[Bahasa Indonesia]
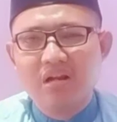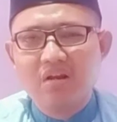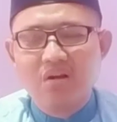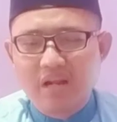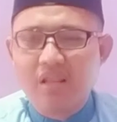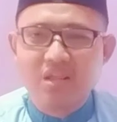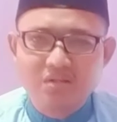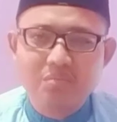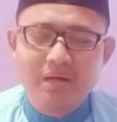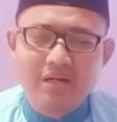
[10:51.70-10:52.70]
kepada Allah
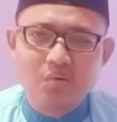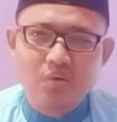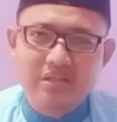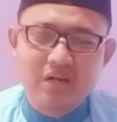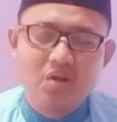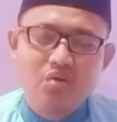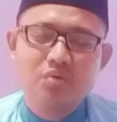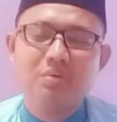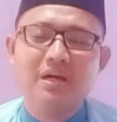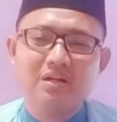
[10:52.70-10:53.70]
Subhanahu wa taala.
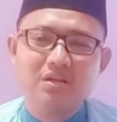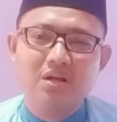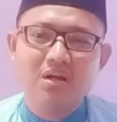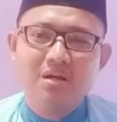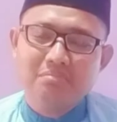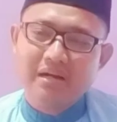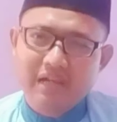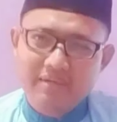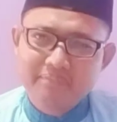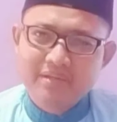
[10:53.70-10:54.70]
Subhanallah. Maka
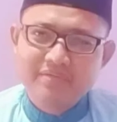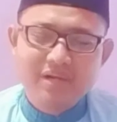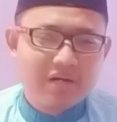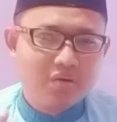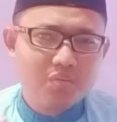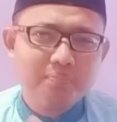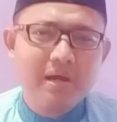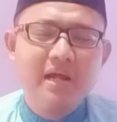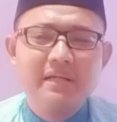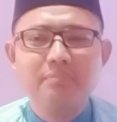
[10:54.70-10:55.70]
jangan
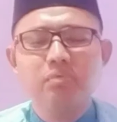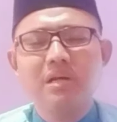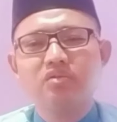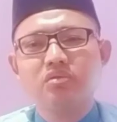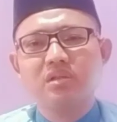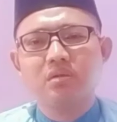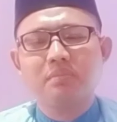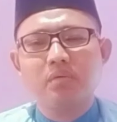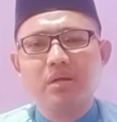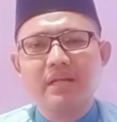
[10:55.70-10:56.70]
lupa di bulan suci
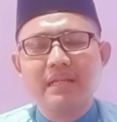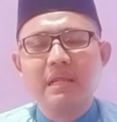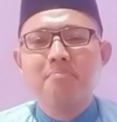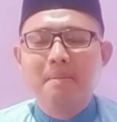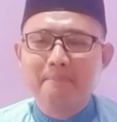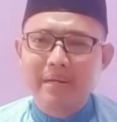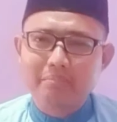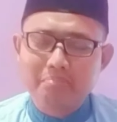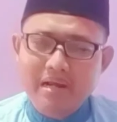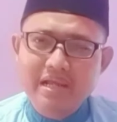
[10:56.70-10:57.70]
Ramadan ini
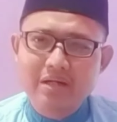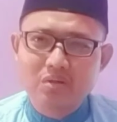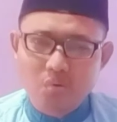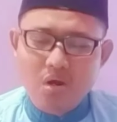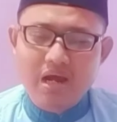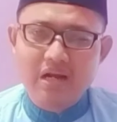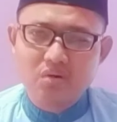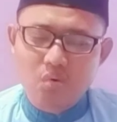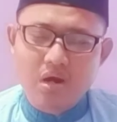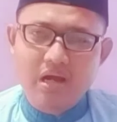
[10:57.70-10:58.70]
memperbanyak
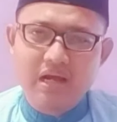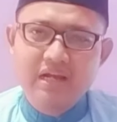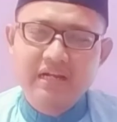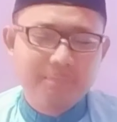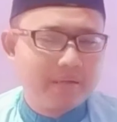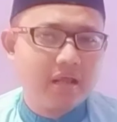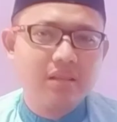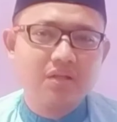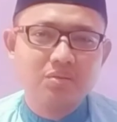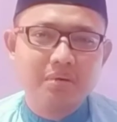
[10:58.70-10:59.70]
doa-doa kepada
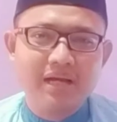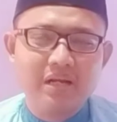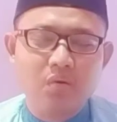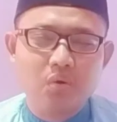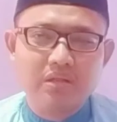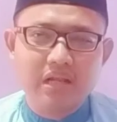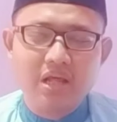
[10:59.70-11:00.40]
Allah Subhanahu wa taala.